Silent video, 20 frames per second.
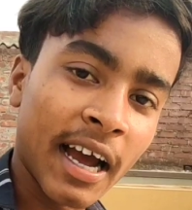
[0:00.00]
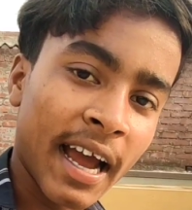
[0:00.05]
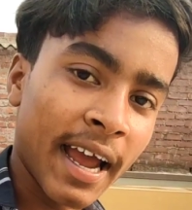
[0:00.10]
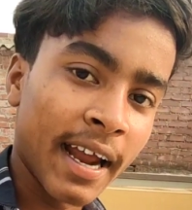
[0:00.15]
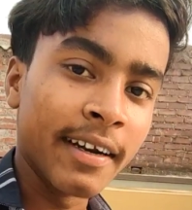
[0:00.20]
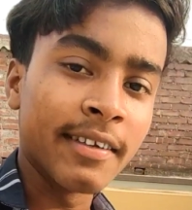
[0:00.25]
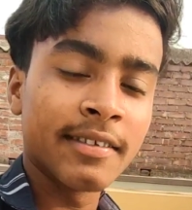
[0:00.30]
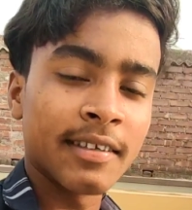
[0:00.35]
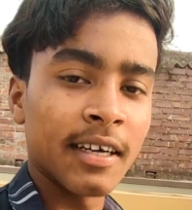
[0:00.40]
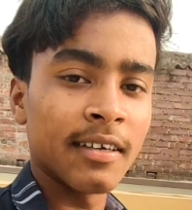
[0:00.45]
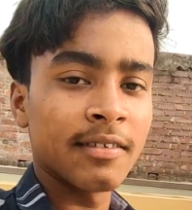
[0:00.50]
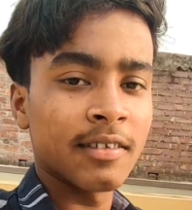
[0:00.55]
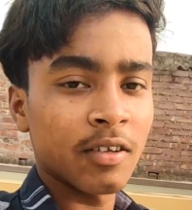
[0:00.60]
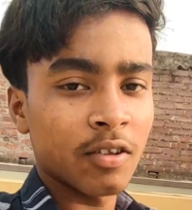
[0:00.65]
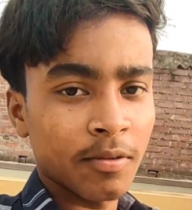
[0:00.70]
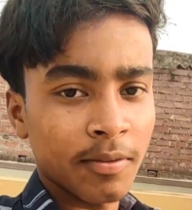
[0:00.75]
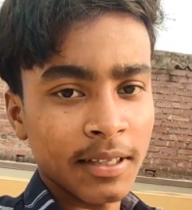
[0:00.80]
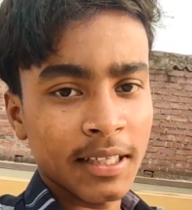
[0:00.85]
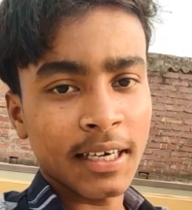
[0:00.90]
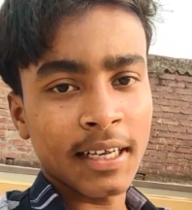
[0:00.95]
অ্যাডসেন্সে
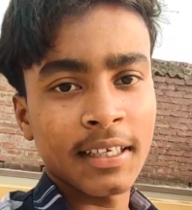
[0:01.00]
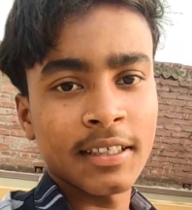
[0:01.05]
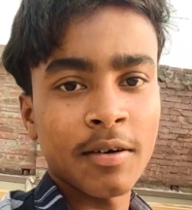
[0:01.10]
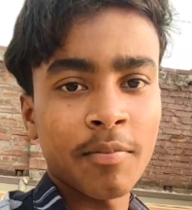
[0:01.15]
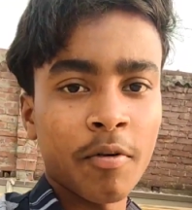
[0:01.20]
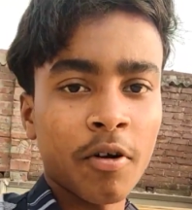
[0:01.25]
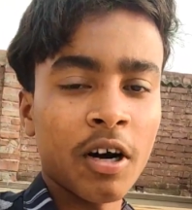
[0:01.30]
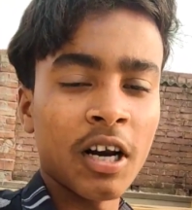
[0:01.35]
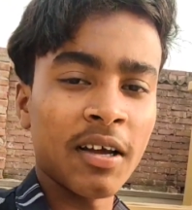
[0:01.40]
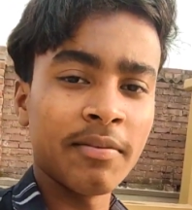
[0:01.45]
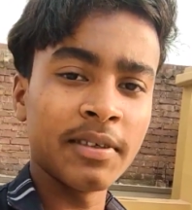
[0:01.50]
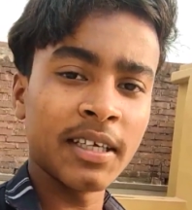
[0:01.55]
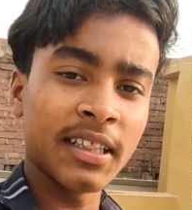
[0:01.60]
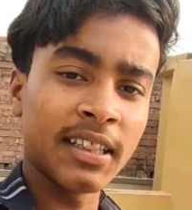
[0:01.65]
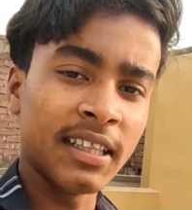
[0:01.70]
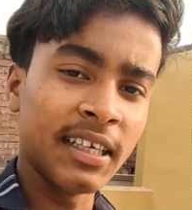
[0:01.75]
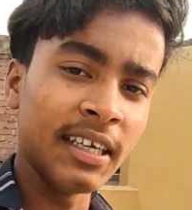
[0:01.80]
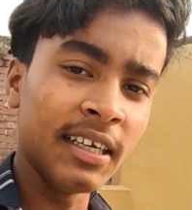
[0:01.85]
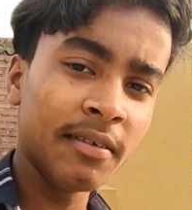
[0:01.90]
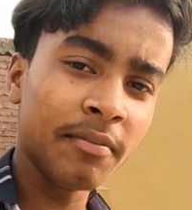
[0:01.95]
তোমাদেরকে যে বললাম যে
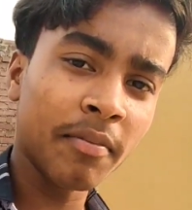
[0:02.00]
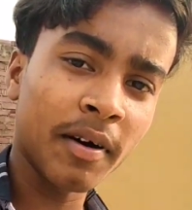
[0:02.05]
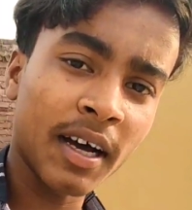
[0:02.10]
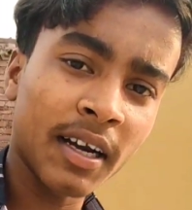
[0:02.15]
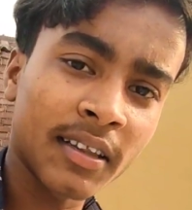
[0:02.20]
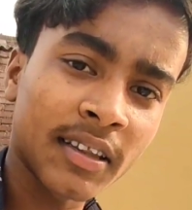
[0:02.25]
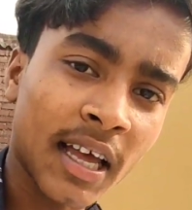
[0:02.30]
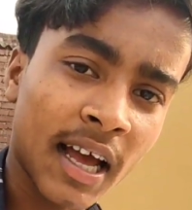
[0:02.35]
তিনবার